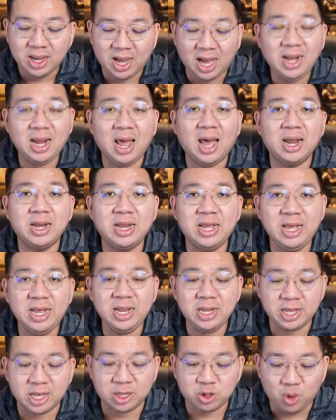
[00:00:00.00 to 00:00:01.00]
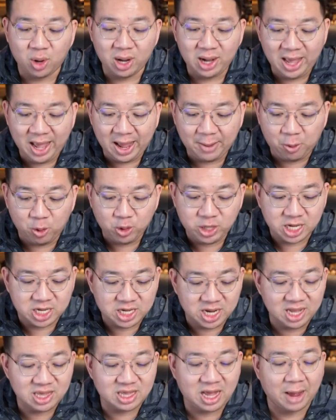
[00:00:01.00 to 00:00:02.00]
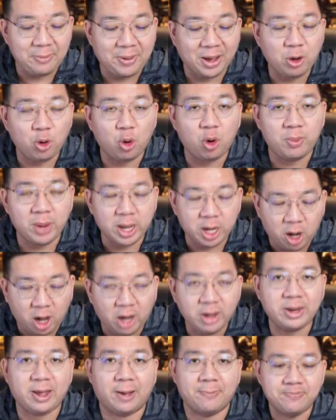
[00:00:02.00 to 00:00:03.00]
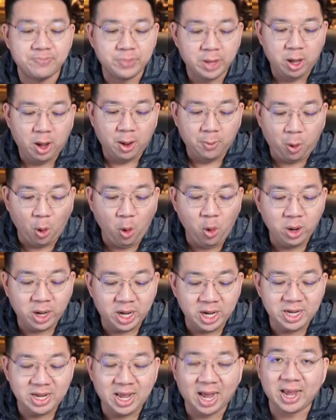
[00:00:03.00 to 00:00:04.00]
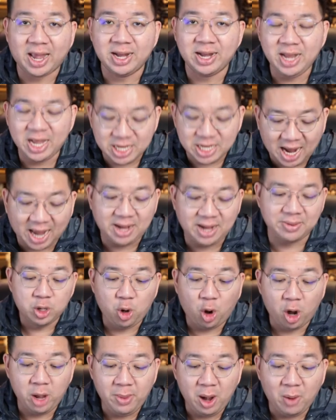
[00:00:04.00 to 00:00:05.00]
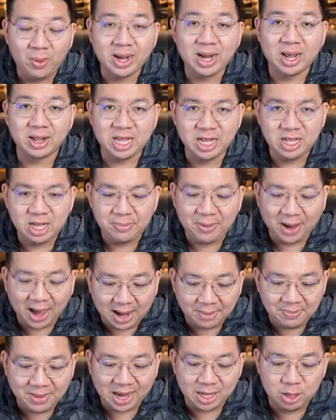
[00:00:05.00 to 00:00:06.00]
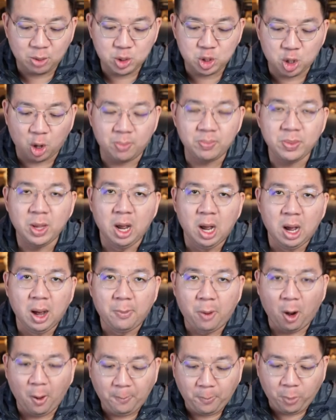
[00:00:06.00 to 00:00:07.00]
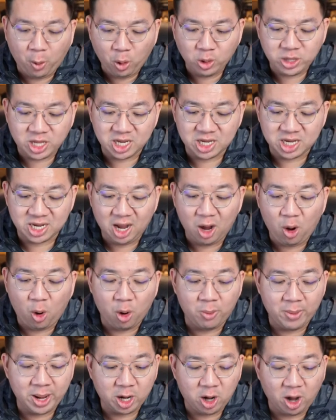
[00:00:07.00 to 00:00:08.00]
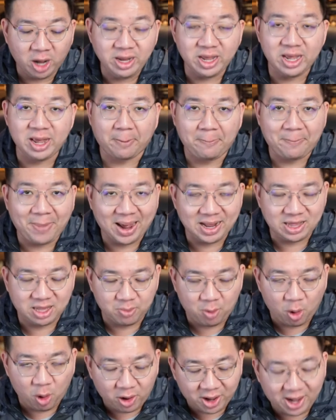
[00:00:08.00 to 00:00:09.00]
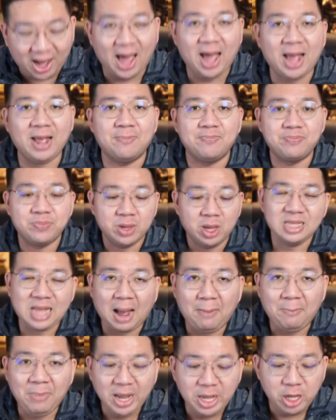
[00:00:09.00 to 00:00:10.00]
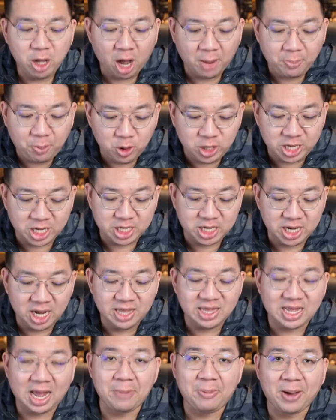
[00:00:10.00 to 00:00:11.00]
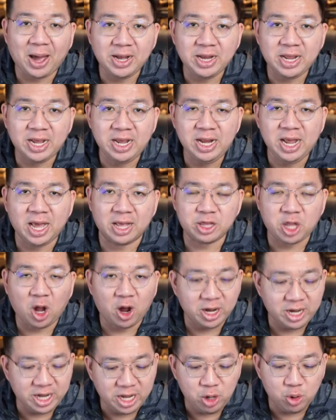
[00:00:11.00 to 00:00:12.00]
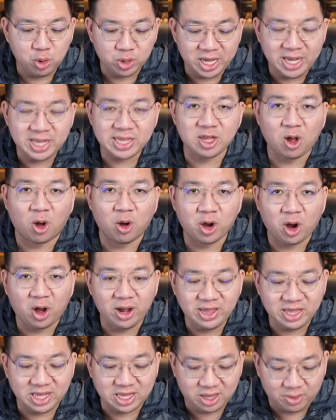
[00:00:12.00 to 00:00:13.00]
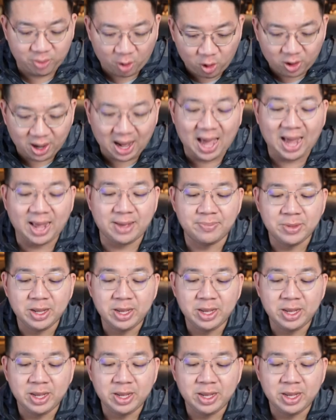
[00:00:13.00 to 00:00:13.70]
ขณะนี้เนี่ยตัวเลขผู้ติดเชื้อสายพันธุ์โอไมครอนเนี่ยพุ่งขึ้นอย่างเห็นได้ชัดโดยเมื่อวันอาทิตย์ที่ผ่านมาท่านผู้ชมพบผู้ติดเชื้อโอไมครอนอีกแปดสิบหกรายทำให้ยอดผู้ติดเชื้อสายพันธุ์นี้เนี่ยตอนนี้อยู่ที่สองร้อยสี่สิบหกราย